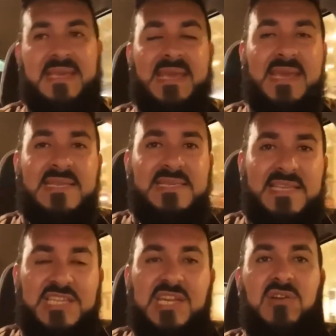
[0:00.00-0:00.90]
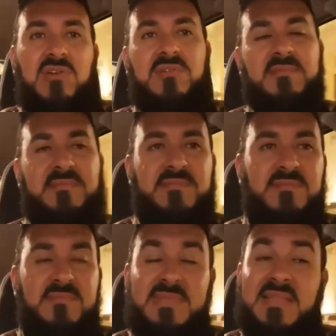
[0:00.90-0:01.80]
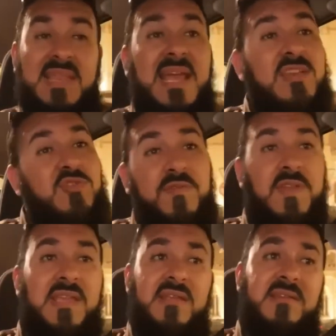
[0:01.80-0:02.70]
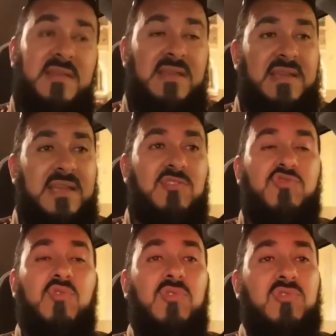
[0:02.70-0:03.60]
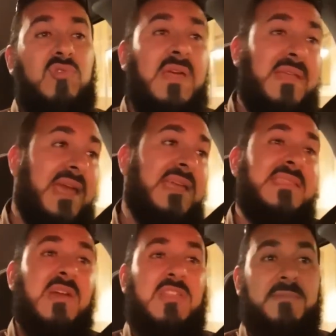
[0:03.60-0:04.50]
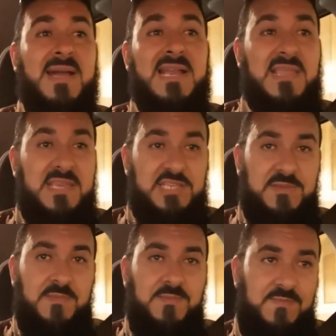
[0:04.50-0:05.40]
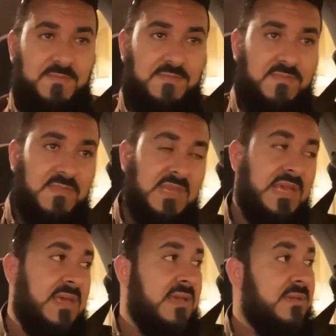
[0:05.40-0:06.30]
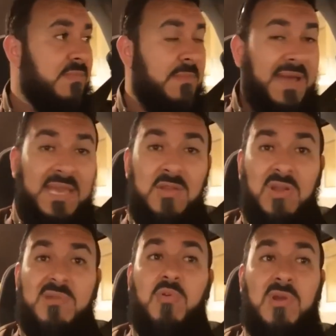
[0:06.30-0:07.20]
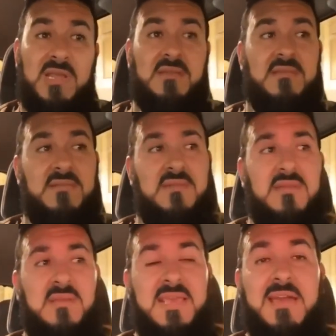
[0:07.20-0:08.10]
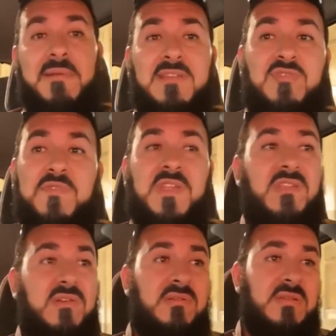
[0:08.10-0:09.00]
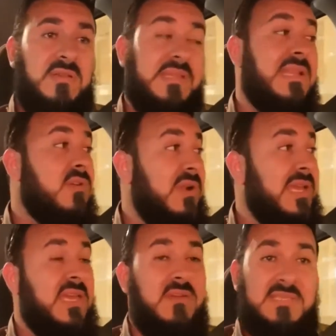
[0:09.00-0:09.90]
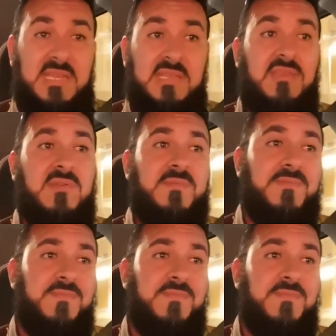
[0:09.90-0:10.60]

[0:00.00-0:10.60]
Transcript: que ese chico tendrá que sufrir en su cultura de la India o de Bangladesh. Me imagino el bullying que habrá sufrido en el colegio ese niño.